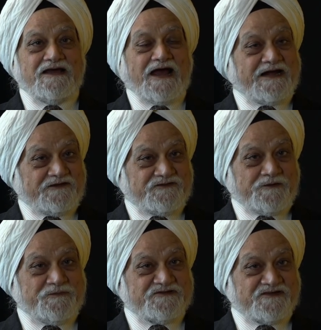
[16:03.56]
हेड ऑफ़ द
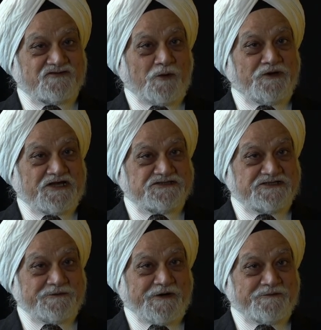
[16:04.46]
बिज़नेस कम्युनिकेशन
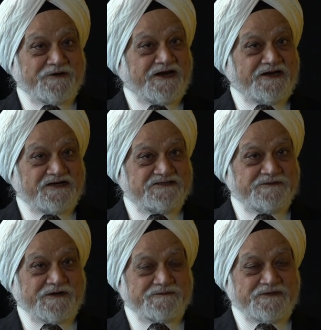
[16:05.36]
डिपार्टमेंट एंड इंग्लिश
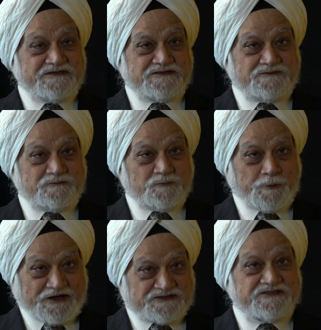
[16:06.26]
डिपार्टमेंट वो
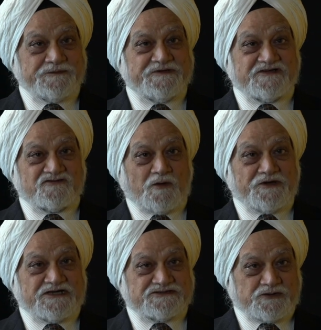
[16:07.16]
पढ़ाती थी बिज़नेस
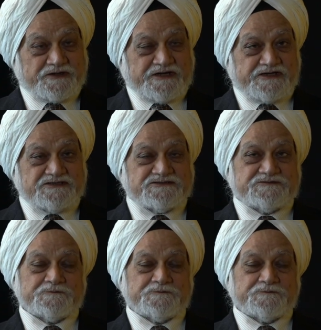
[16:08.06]
कम्युनिकेशन और इंग्लिश